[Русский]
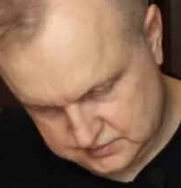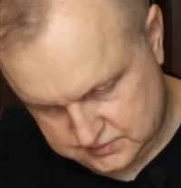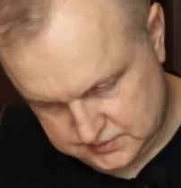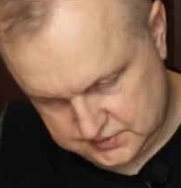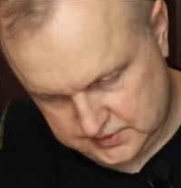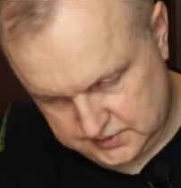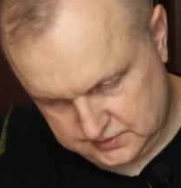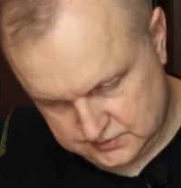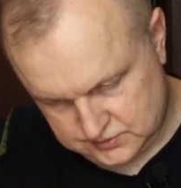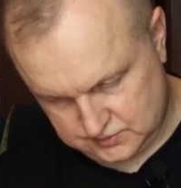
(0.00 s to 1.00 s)
Вот,
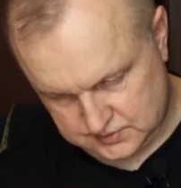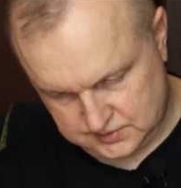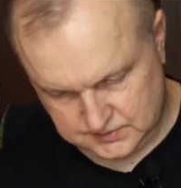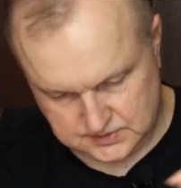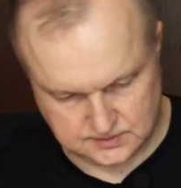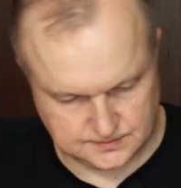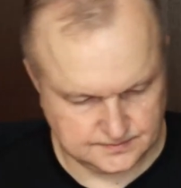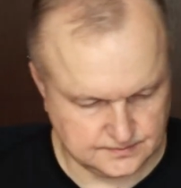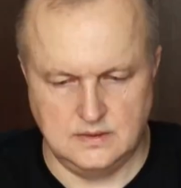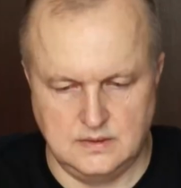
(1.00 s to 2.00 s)
загорелось желтым.
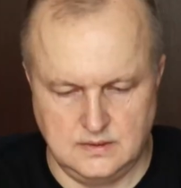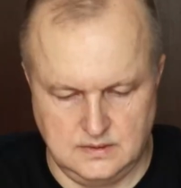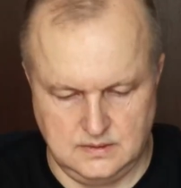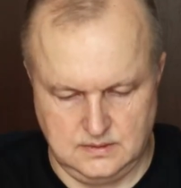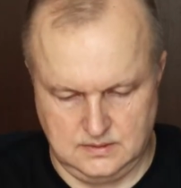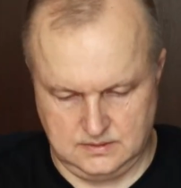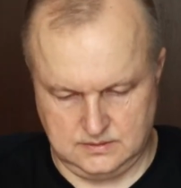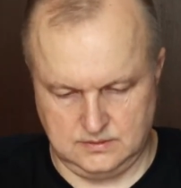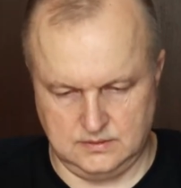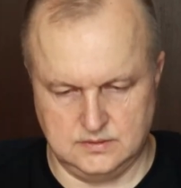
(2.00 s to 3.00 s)

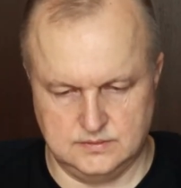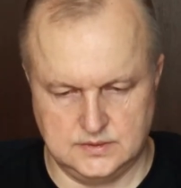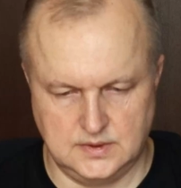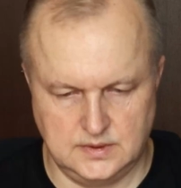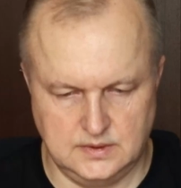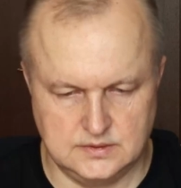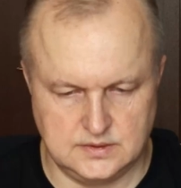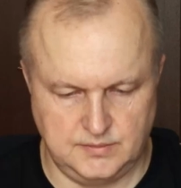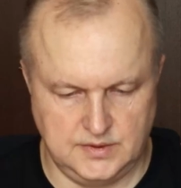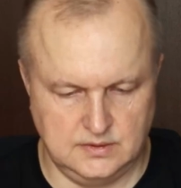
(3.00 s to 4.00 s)
Желтым загорелось,
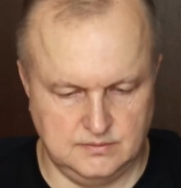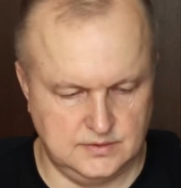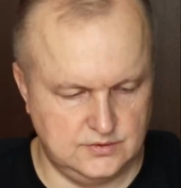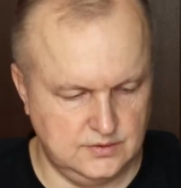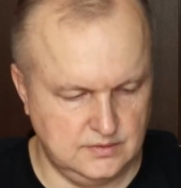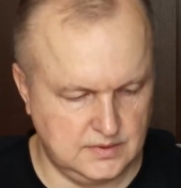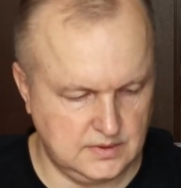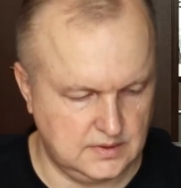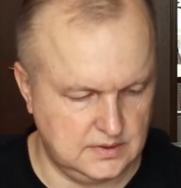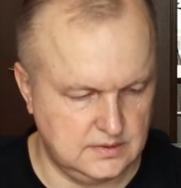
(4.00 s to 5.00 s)
а белым еще не
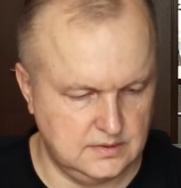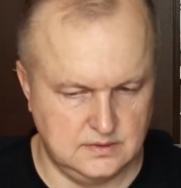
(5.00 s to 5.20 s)
моргает.